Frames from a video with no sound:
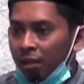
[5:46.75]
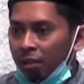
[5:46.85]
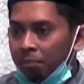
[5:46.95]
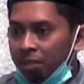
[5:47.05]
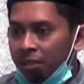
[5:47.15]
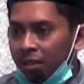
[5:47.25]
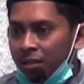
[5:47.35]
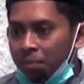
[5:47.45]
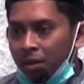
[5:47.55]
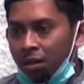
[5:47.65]
yang Allah
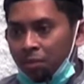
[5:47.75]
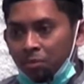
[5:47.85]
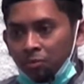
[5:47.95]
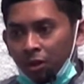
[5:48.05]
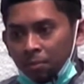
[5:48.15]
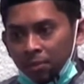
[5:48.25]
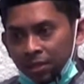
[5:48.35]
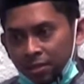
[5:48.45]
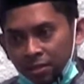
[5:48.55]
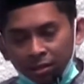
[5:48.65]
berikan kepada Nabi Muhammad,